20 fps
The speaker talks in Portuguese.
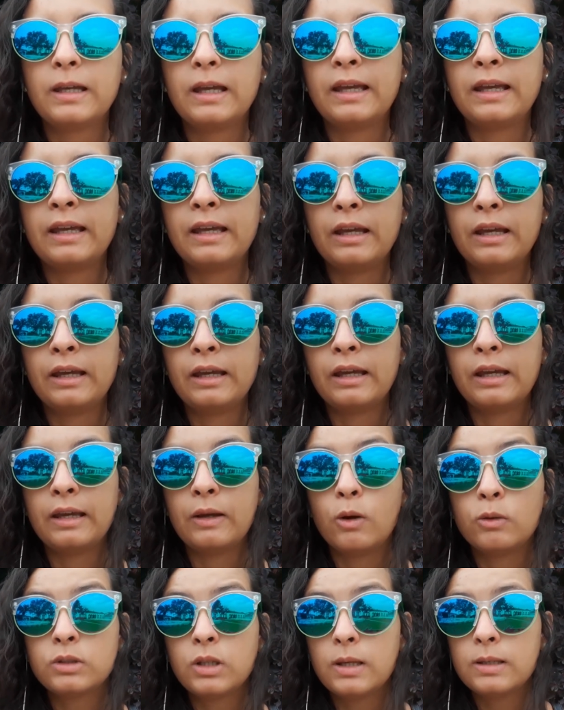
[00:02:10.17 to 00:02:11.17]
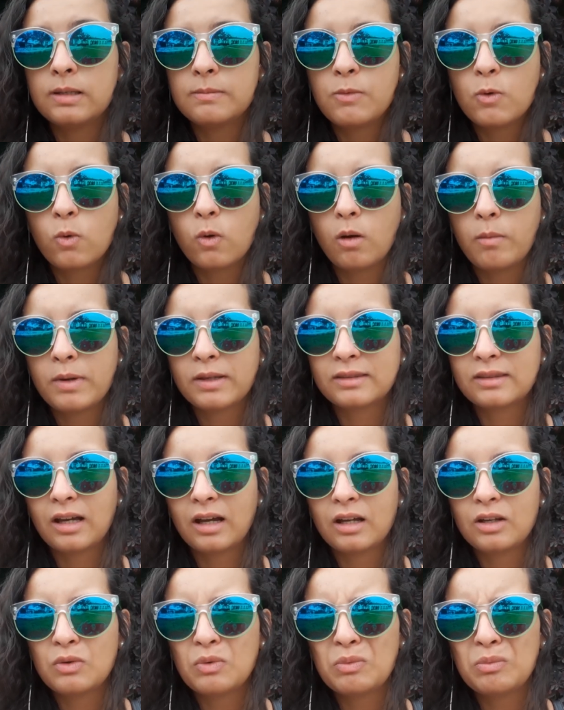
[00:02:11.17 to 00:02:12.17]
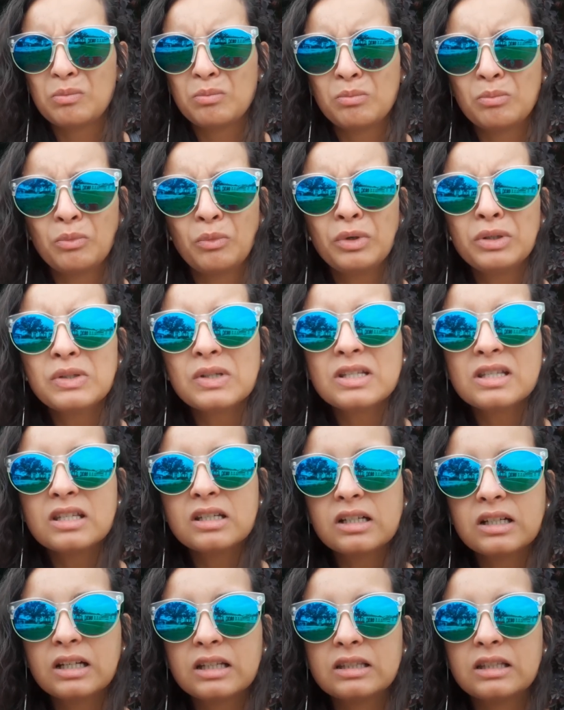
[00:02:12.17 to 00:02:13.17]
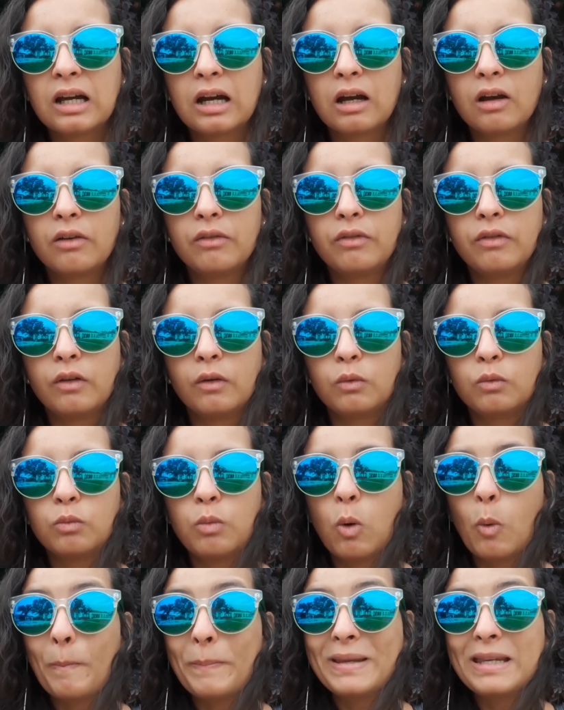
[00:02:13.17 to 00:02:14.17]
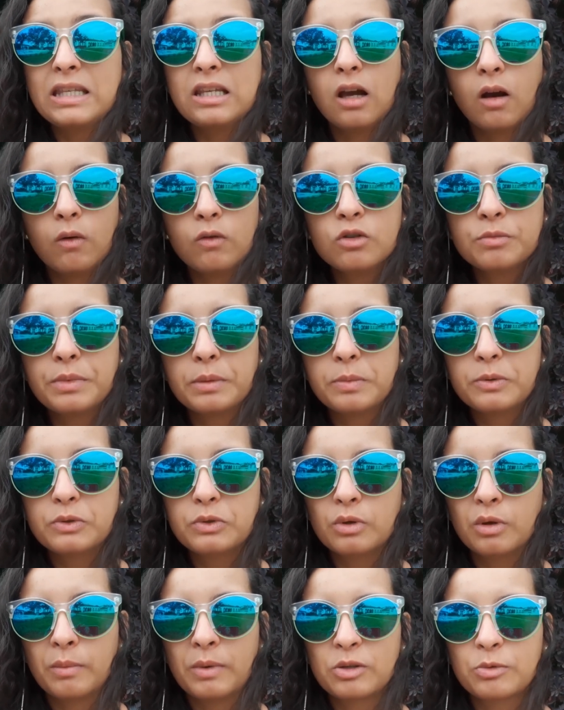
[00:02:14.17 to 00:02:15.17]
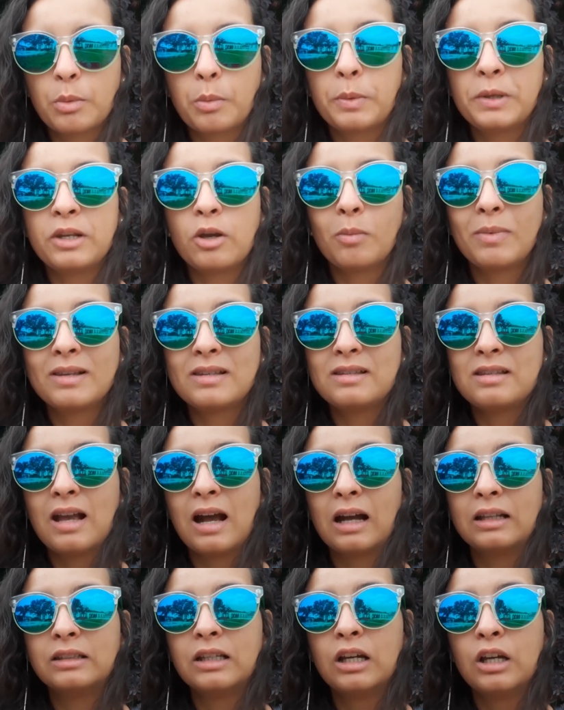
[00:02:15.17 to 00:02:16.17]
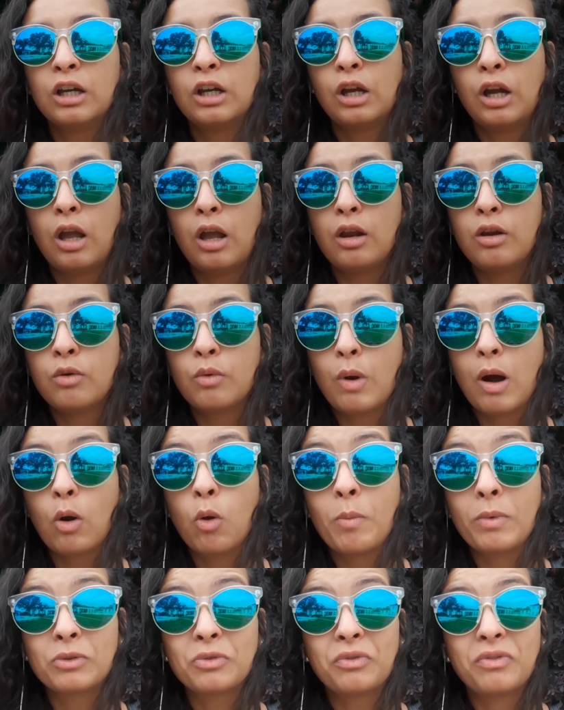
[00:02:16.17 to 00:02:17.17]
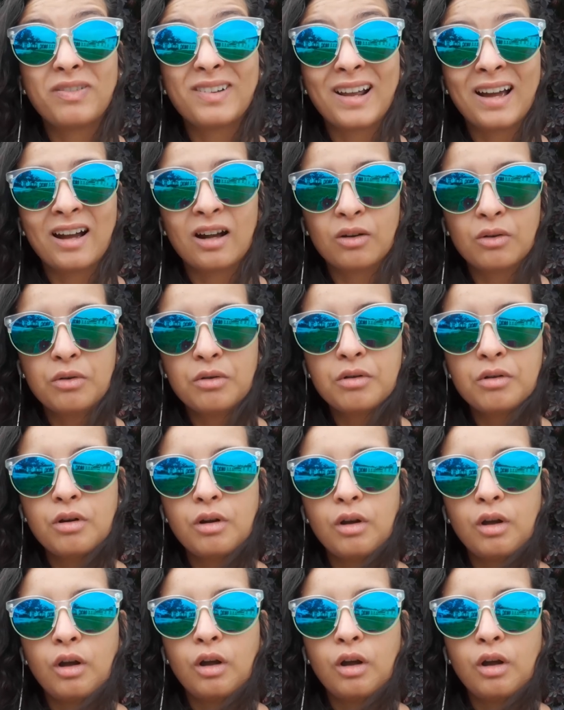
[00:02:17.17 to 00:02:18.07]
é, ontem recebi um comentário muito desagradável, uma opinião de uma pessoa, mas uma opinião baseada em um argumento fraco,